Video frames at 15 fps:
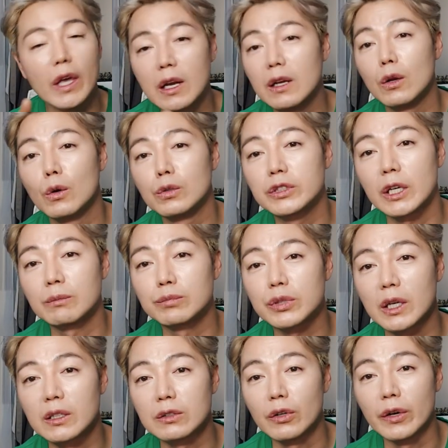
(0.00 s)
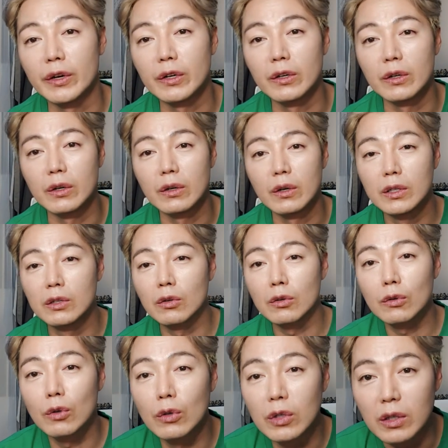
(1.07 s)
옐로우 샴푸라는 거예요. 이런
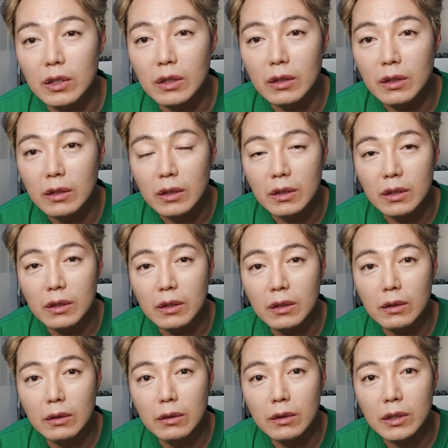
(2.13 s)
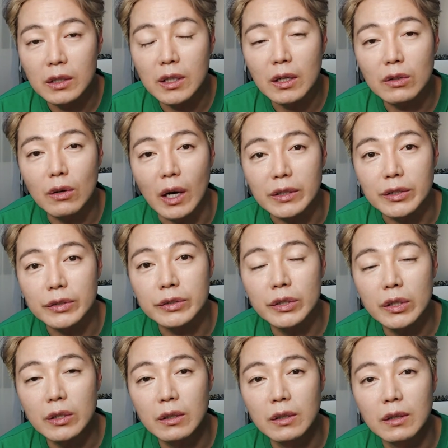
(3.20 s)
거 있다는 거
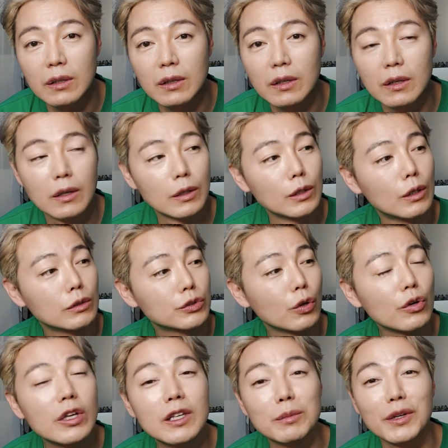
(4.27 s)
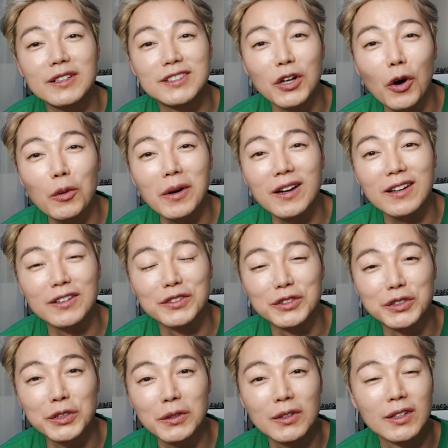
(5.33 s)
아셨어요? 저는 이번에 처음
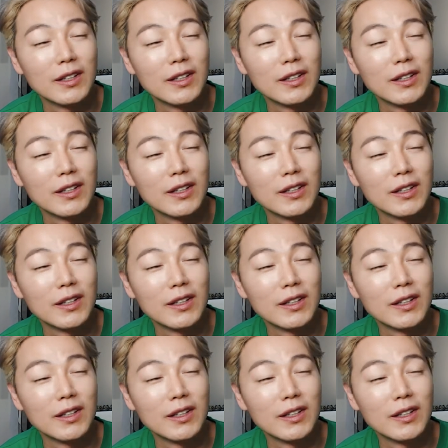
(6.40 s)
알았거든요.